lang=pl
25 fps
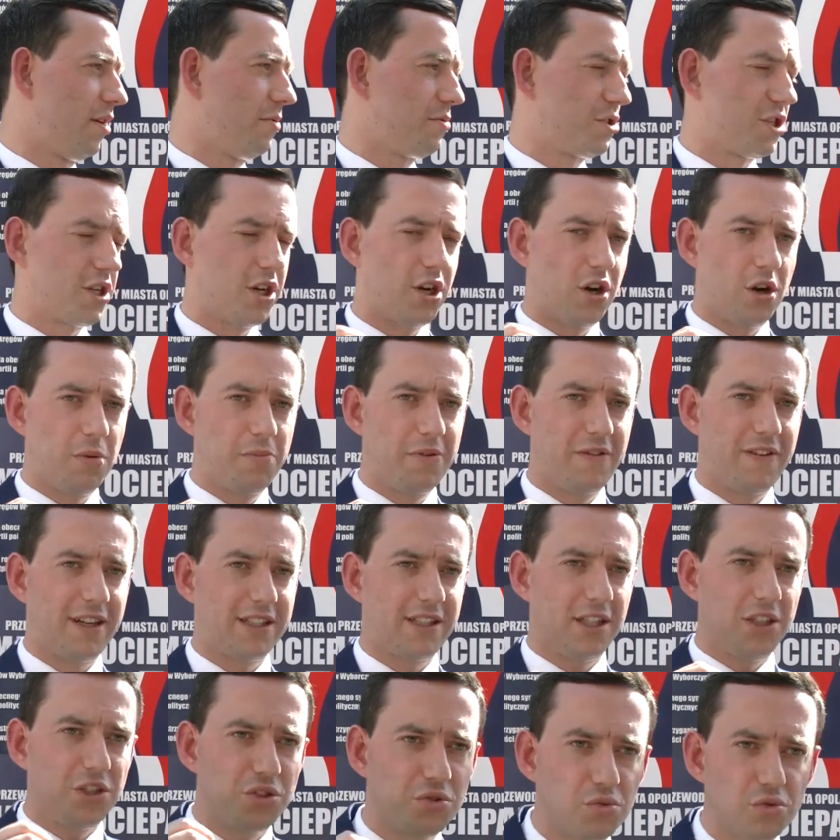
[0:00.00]
że
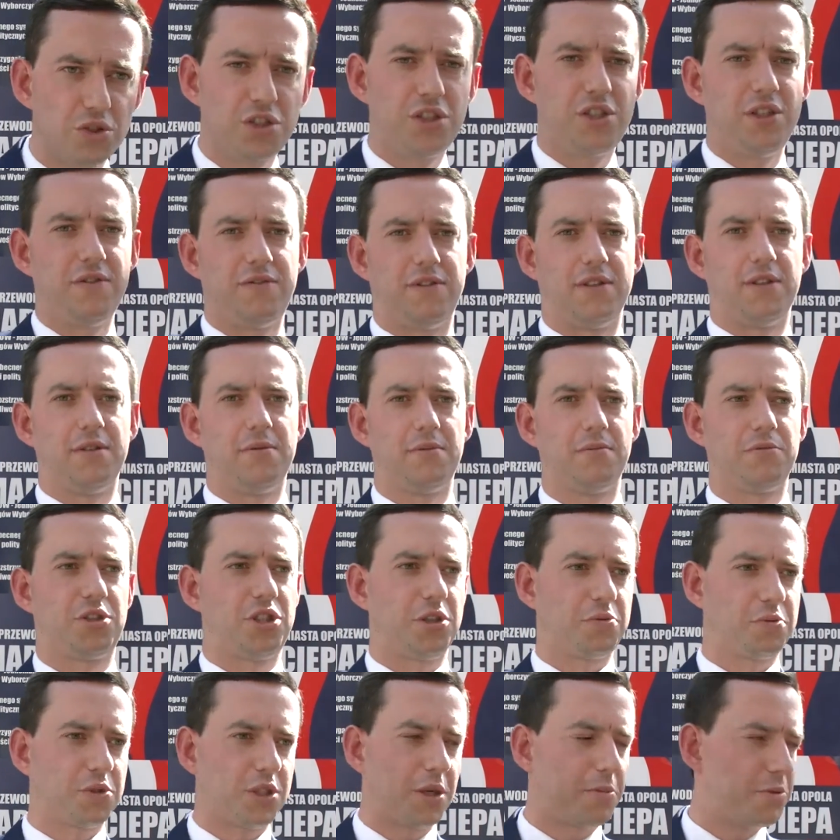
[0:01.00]
obywatel jest uczciwy,
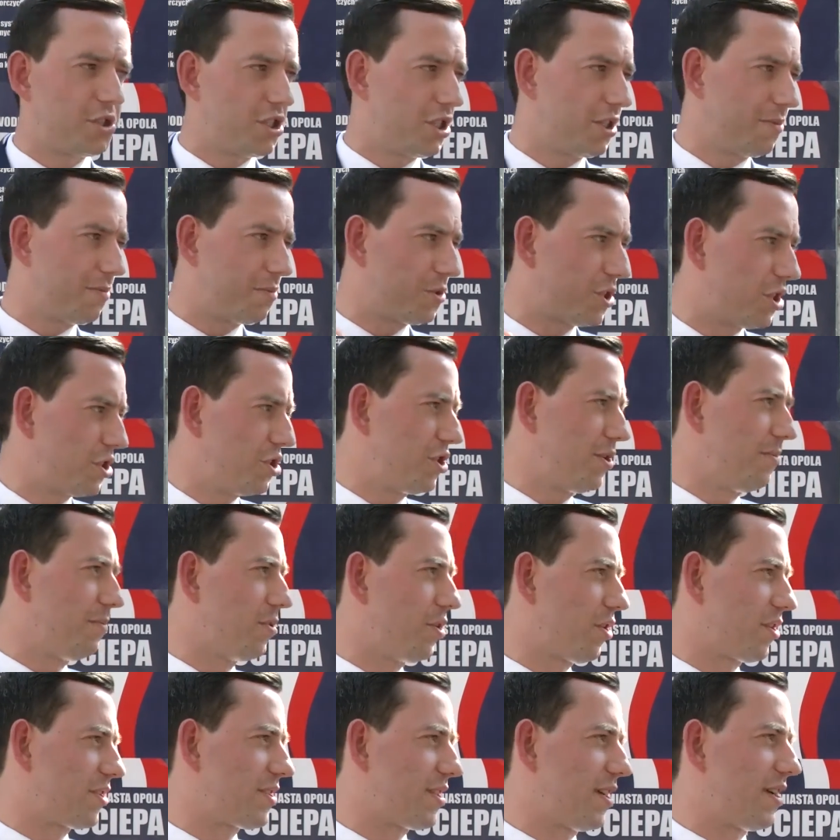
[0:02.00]
że
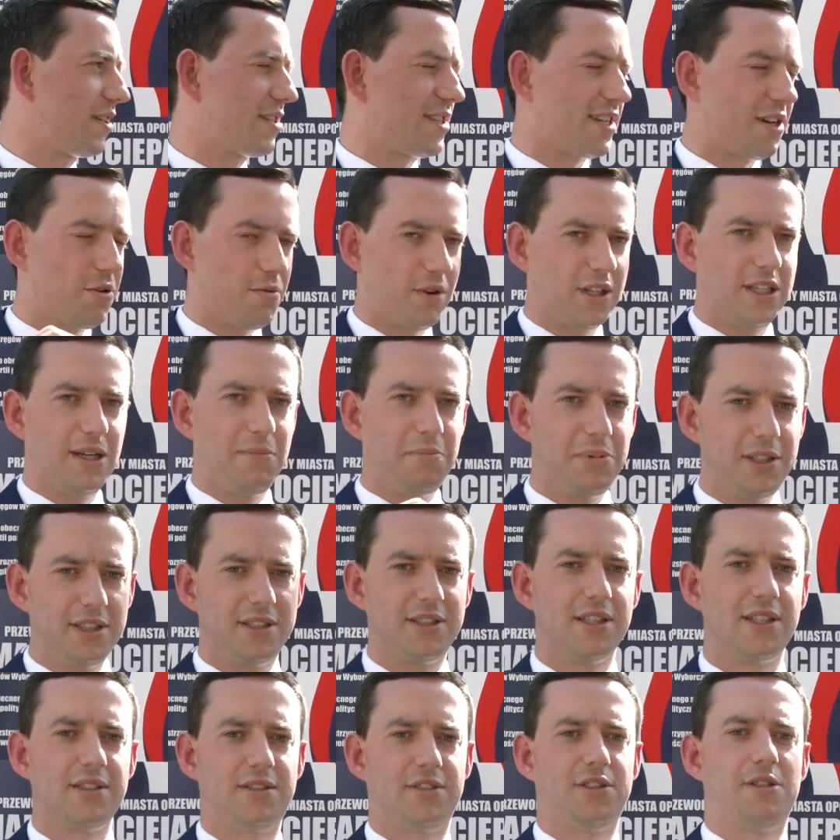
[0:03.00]
przedsiębiorca zakłada
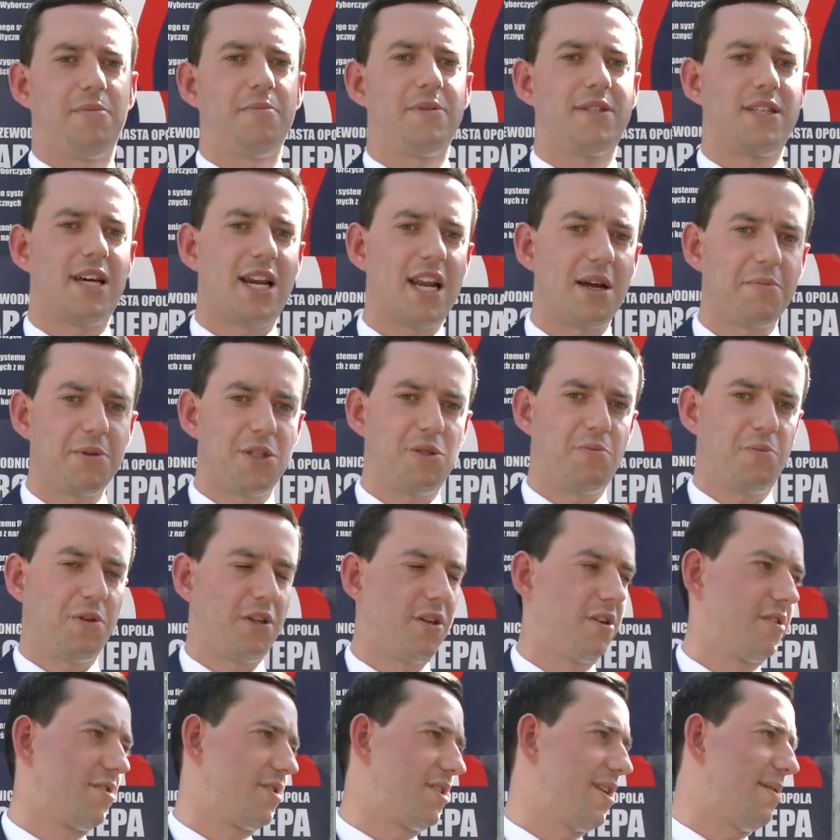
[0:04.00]
biznes, żeby zarabiać
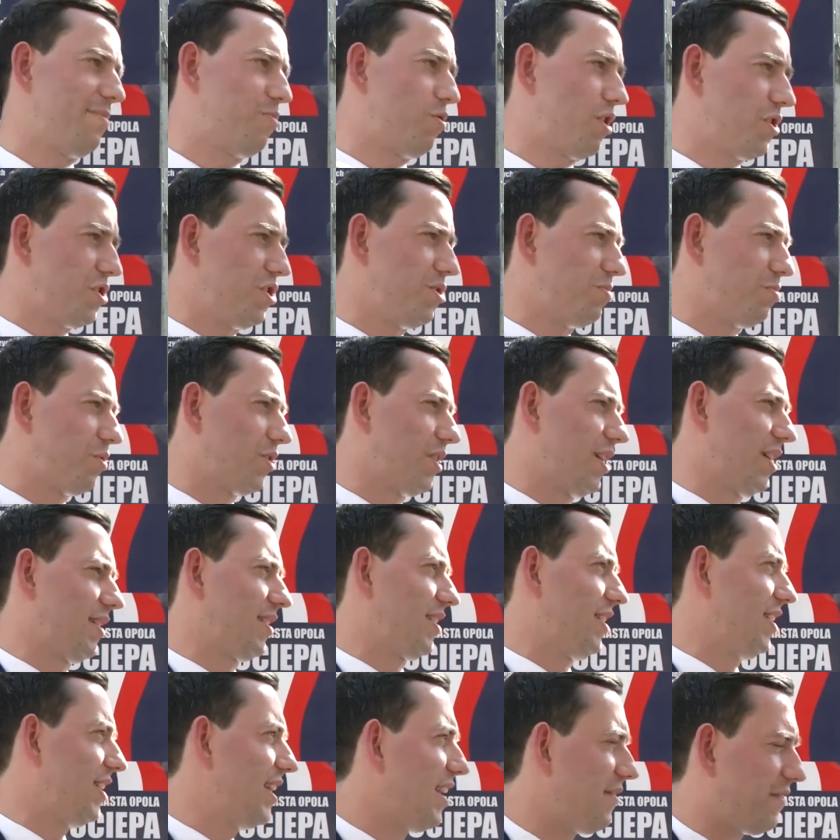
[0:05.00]
pieniądze, płacić
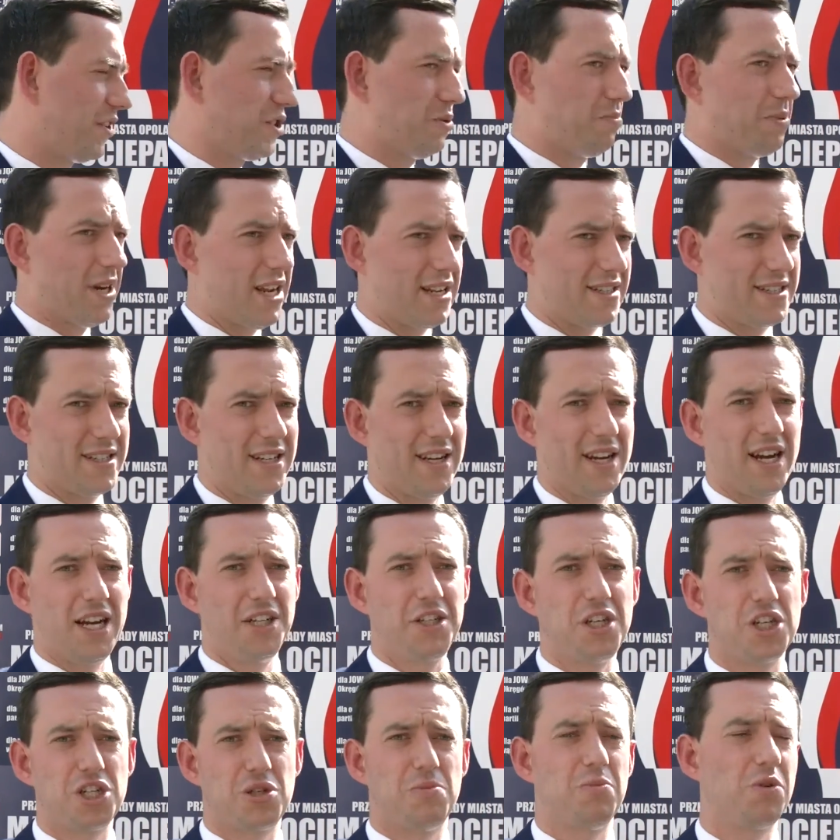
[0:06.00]
podatki i dawać pracę, a
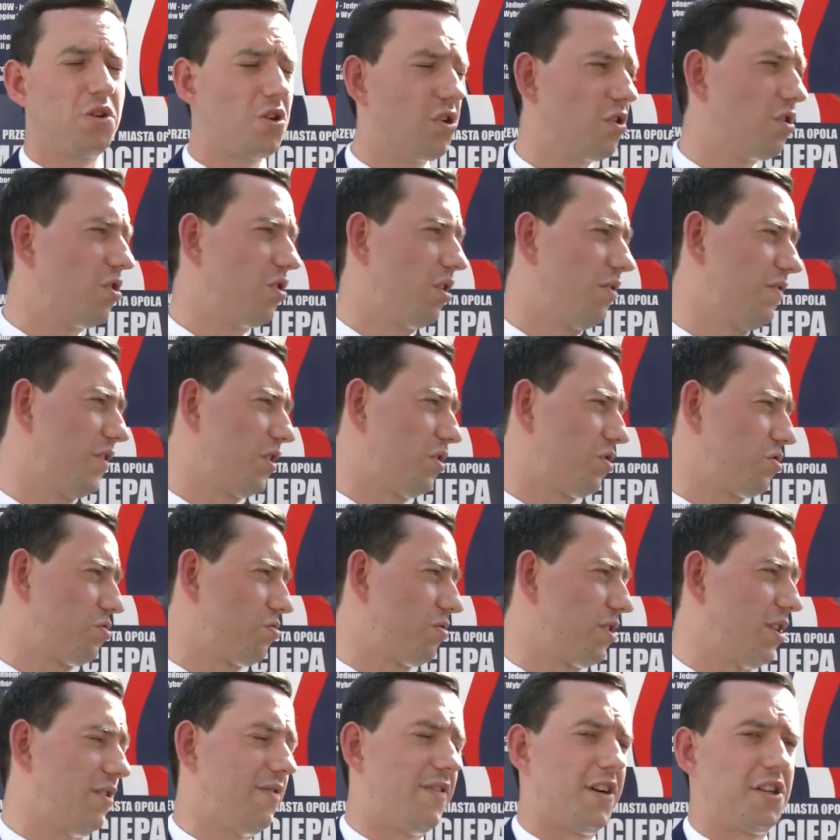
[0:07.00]
nie żeby kogokolwiek
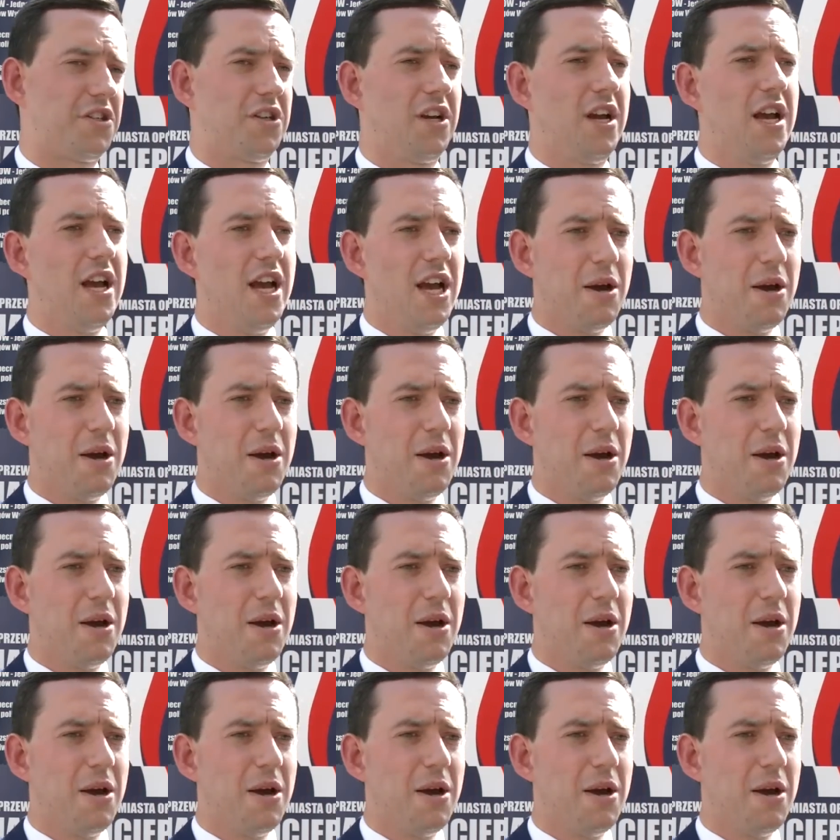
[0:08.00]
oszukiwać.